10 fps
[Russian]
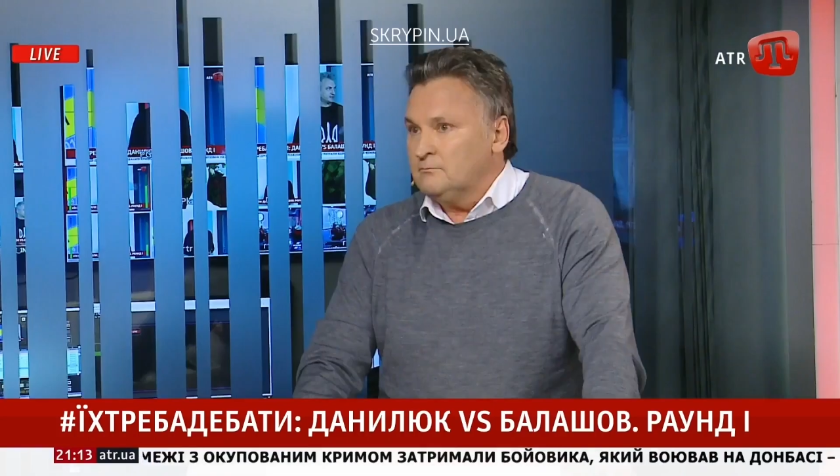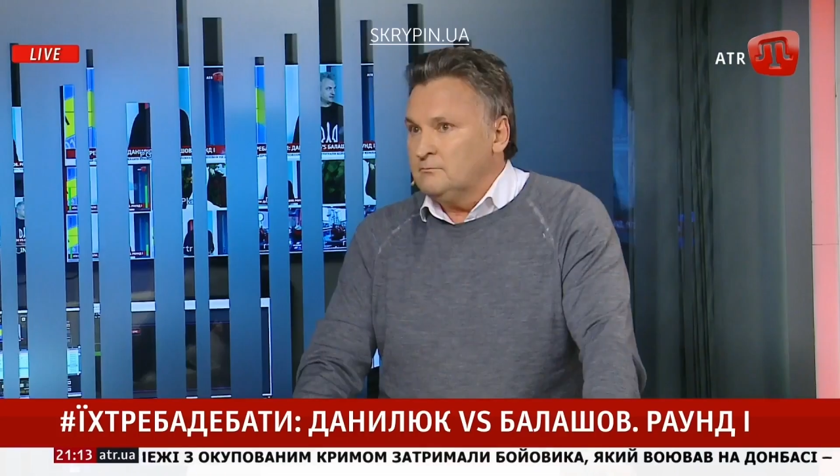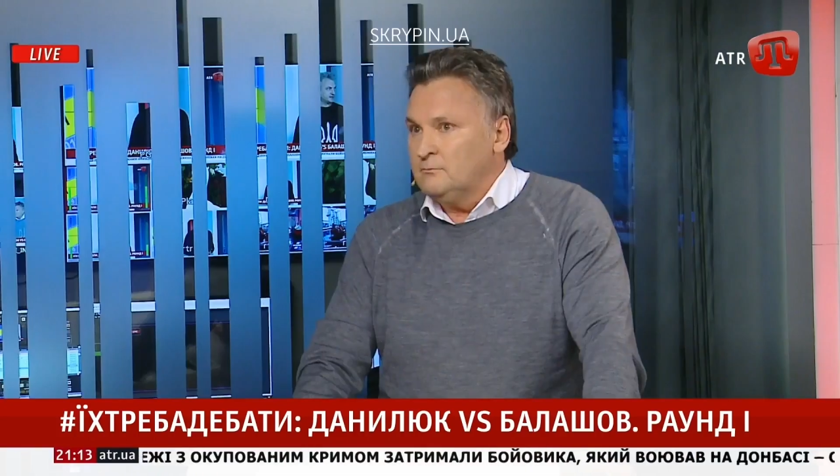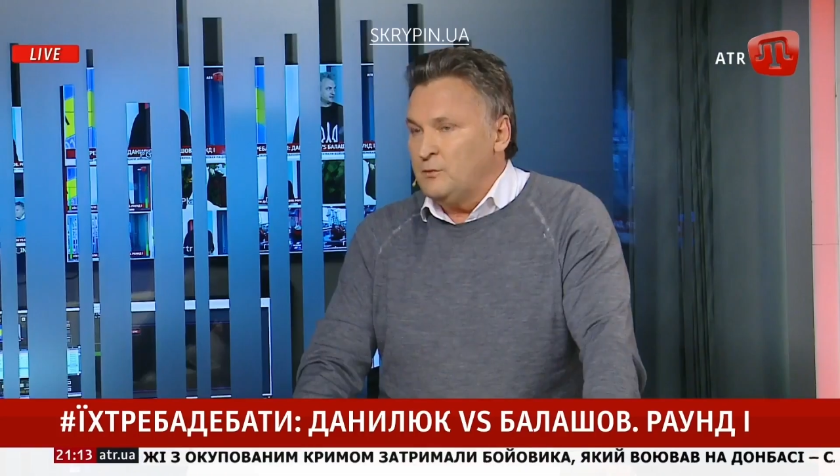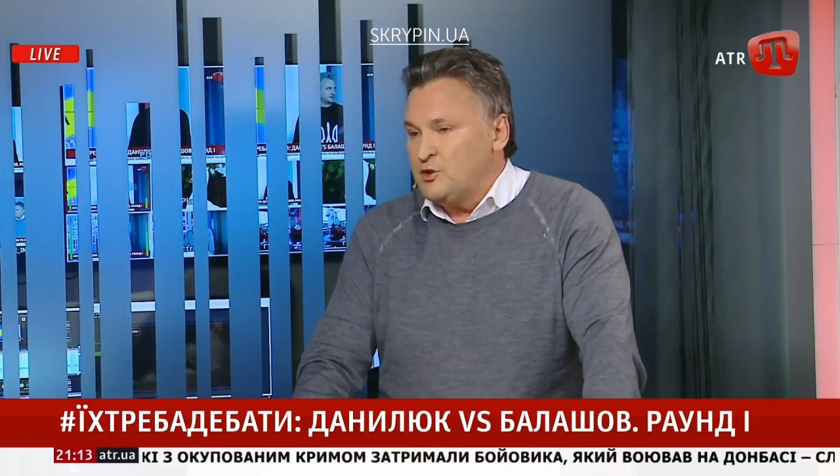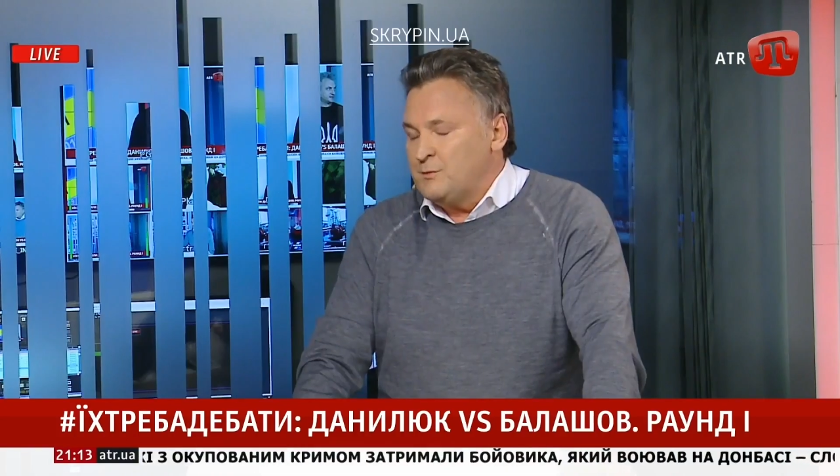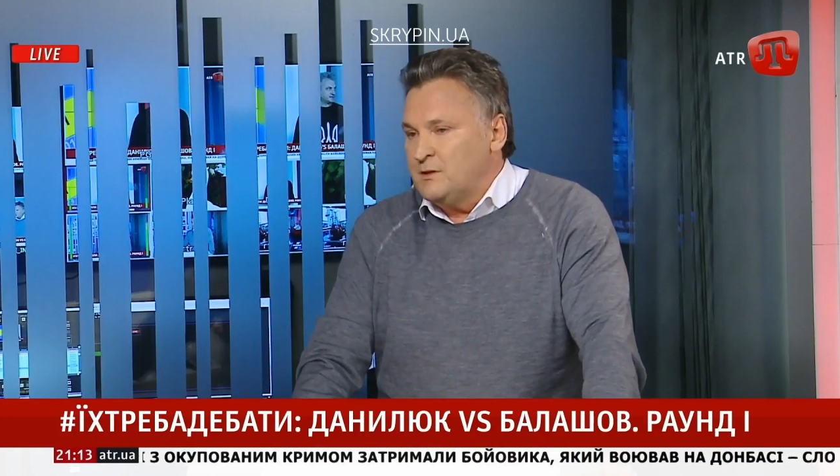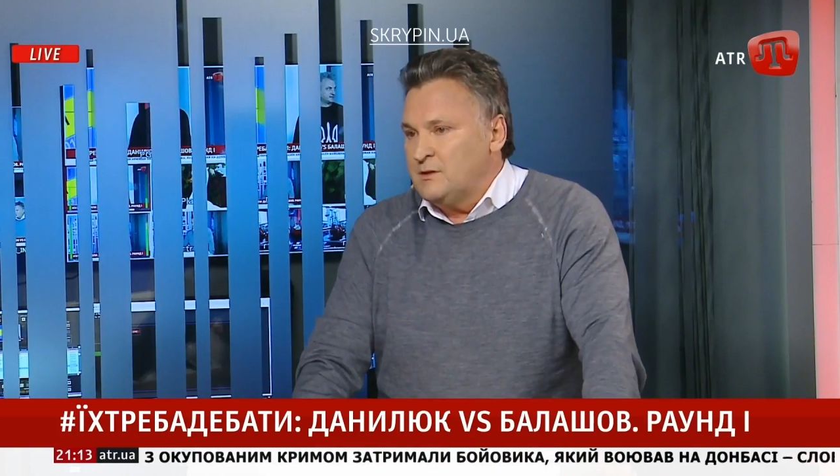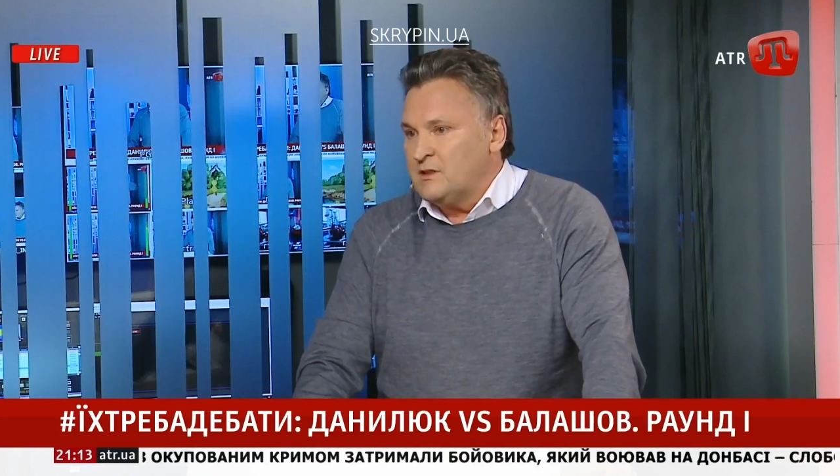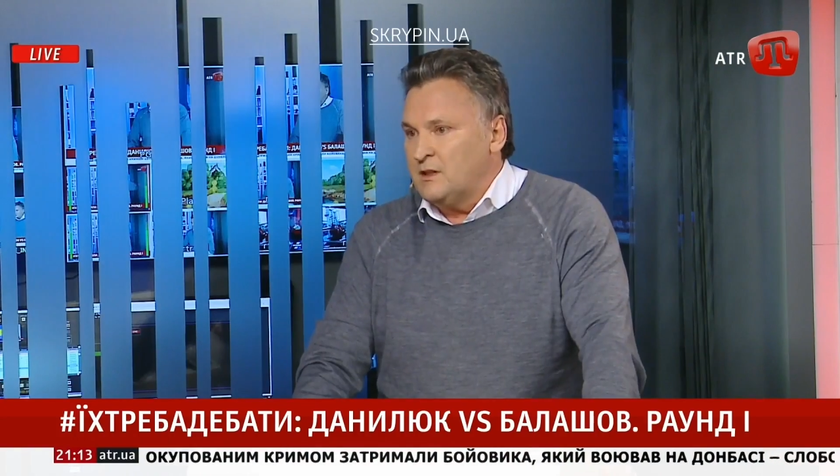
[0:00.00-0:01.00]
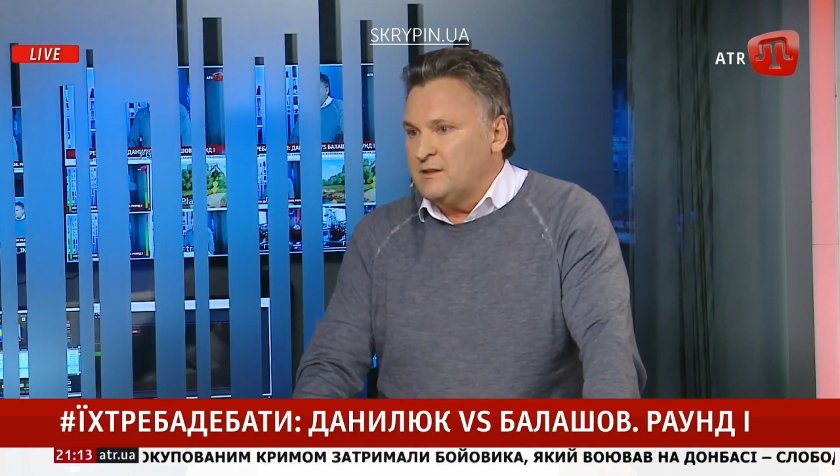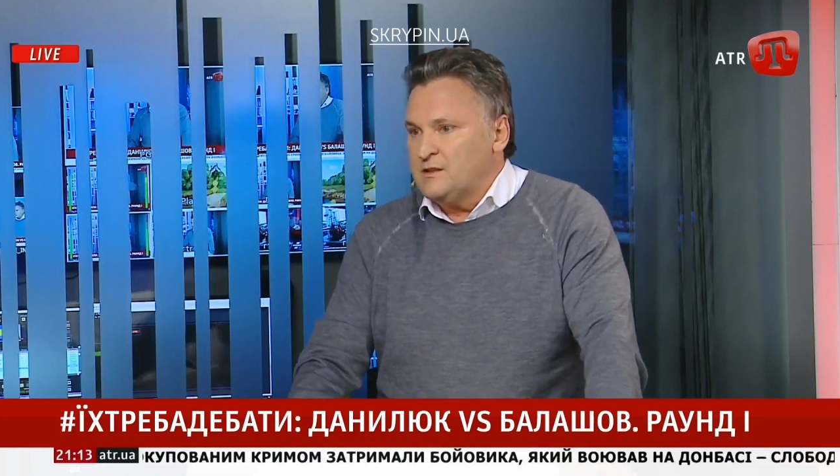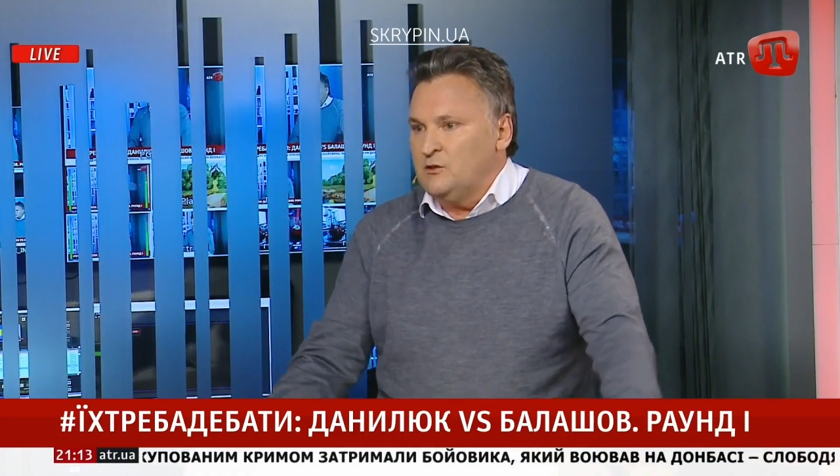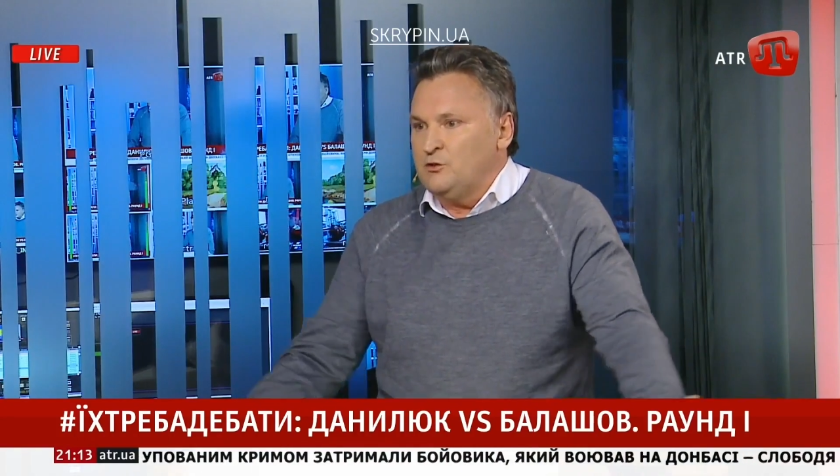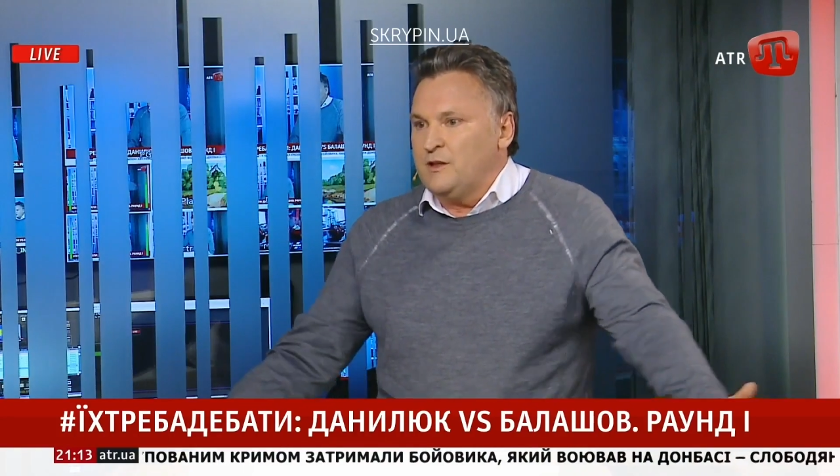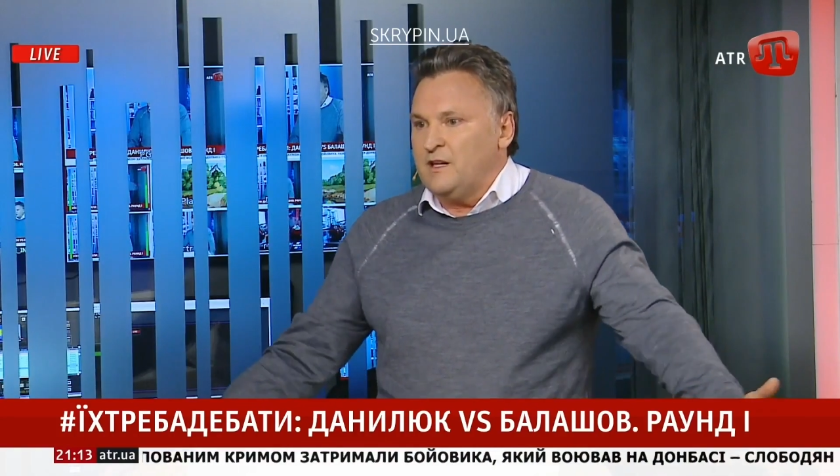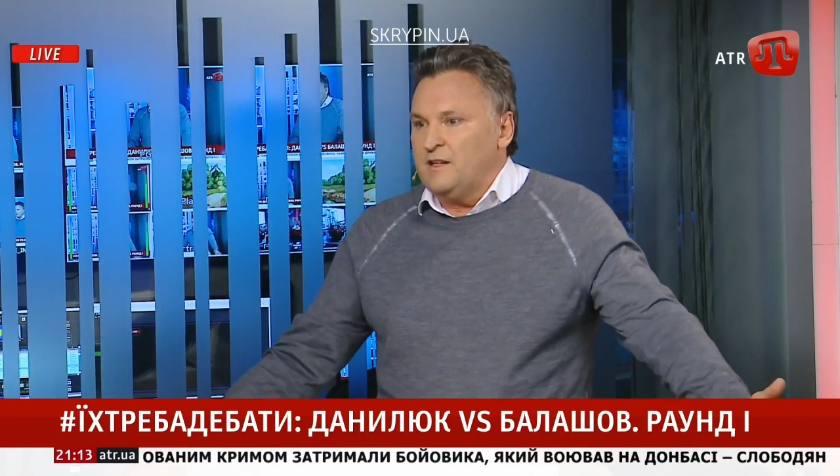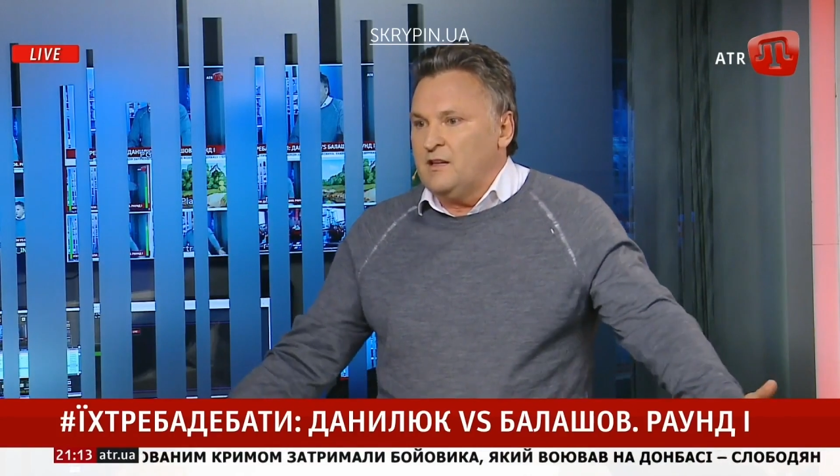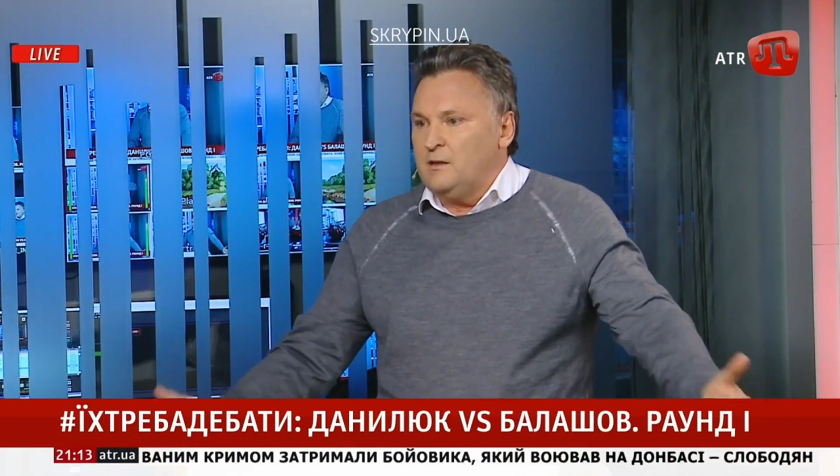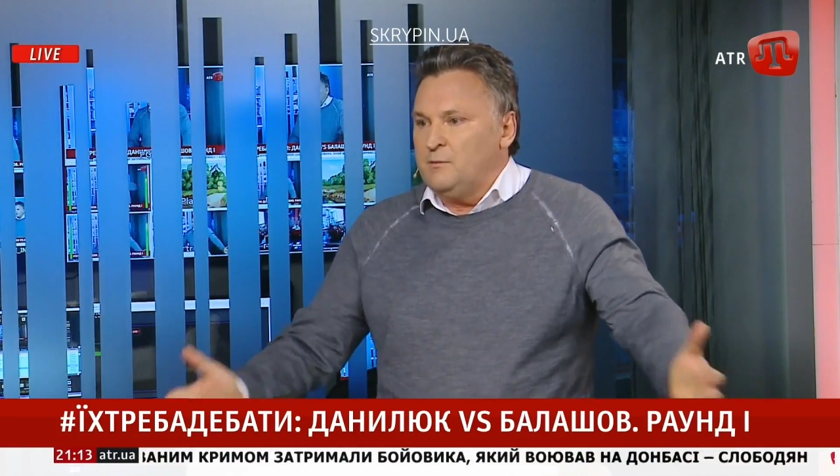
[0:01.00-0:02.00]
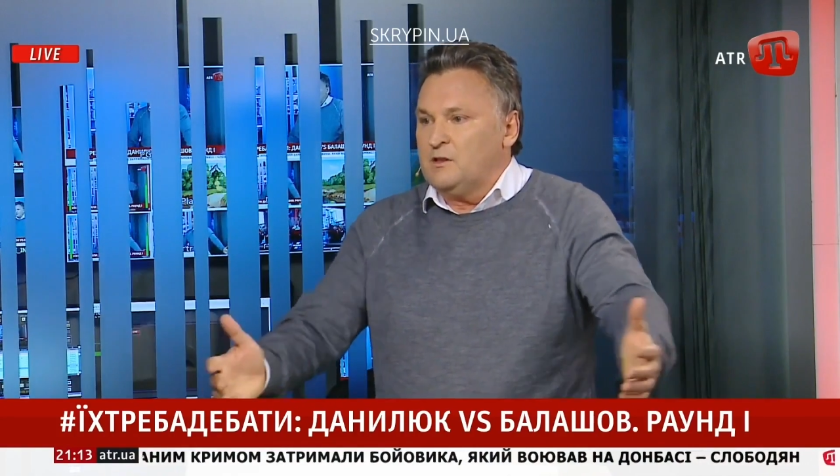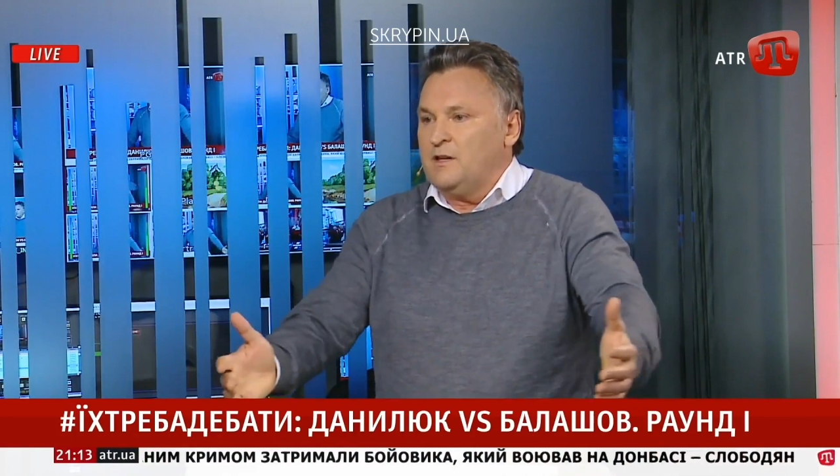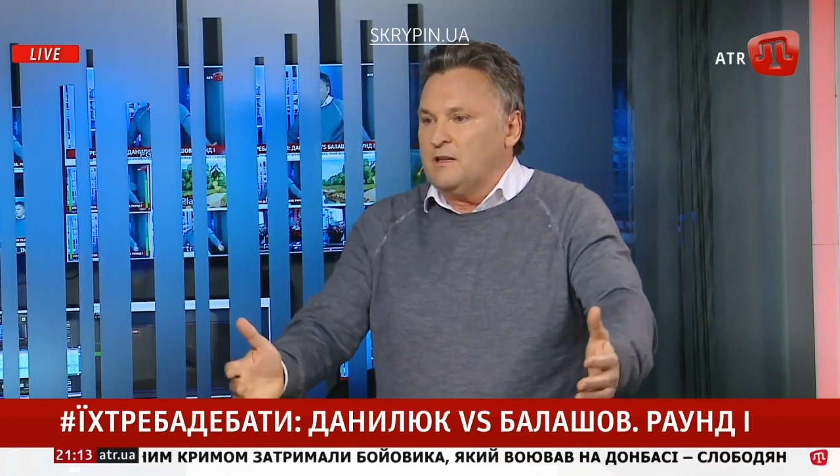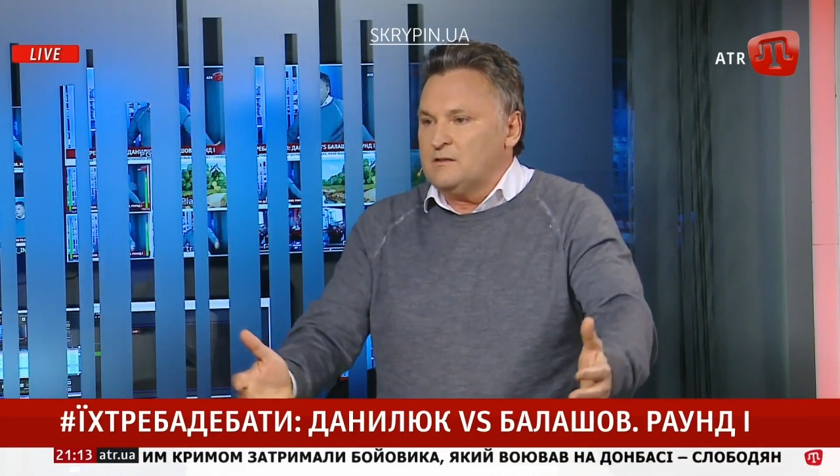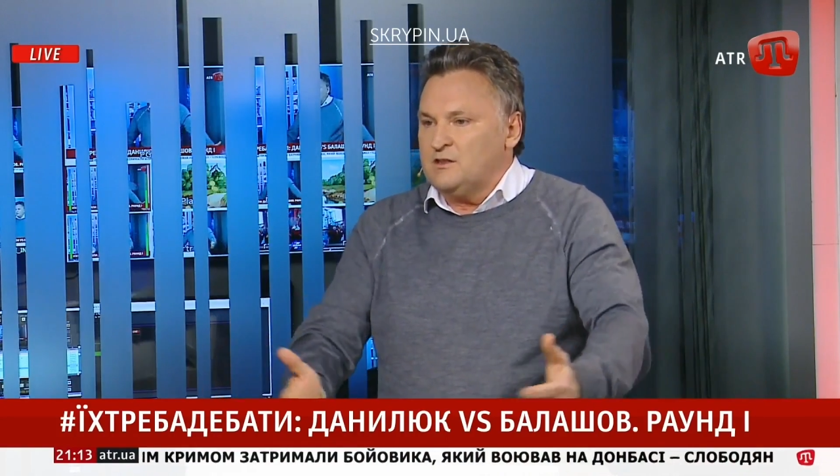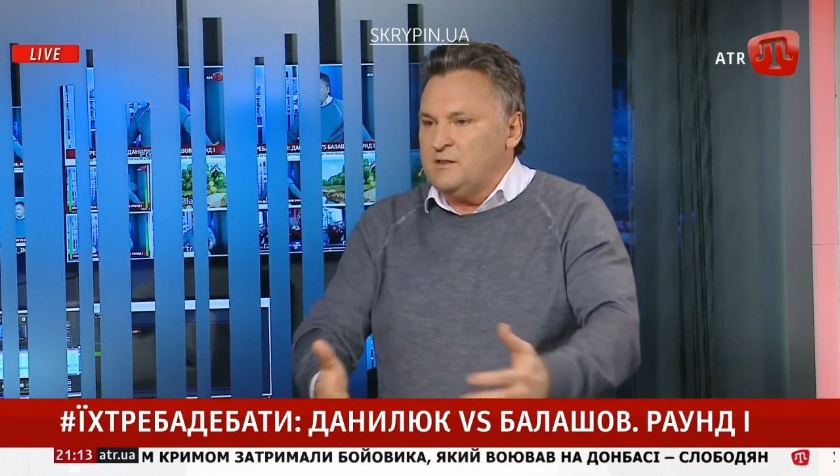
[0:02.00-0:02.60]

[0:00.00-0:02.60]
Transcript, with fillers: Ну, зачем мне диктатор. Если люди хотят либертарианства,